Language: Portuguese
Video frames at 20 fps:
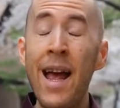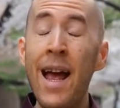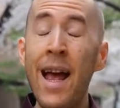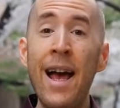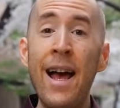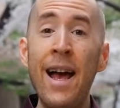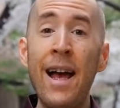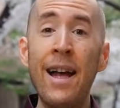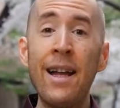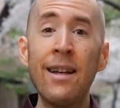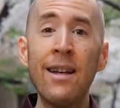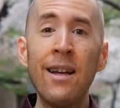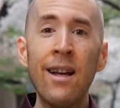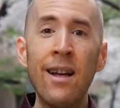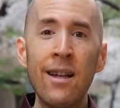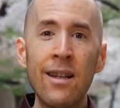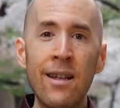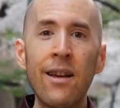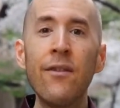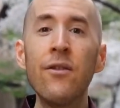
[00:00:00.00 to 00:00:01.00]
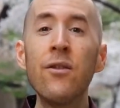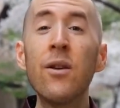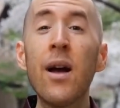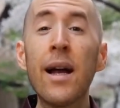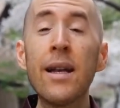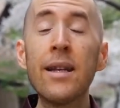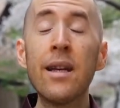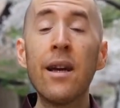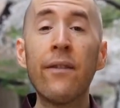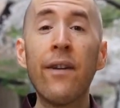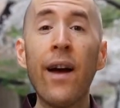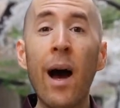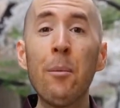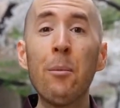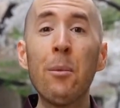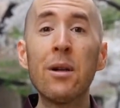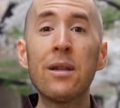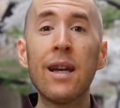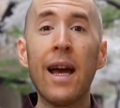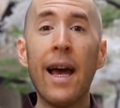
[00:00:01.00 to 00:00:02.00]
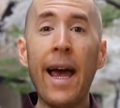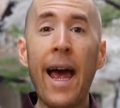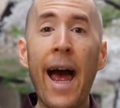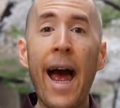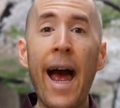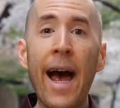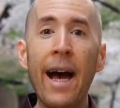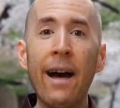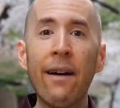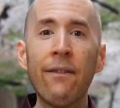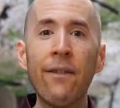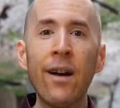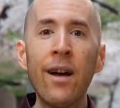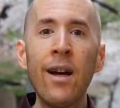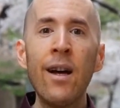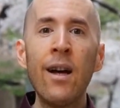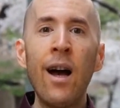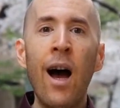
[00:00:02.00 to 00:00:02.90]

E para você ter uma ideia de quanto eu tenho,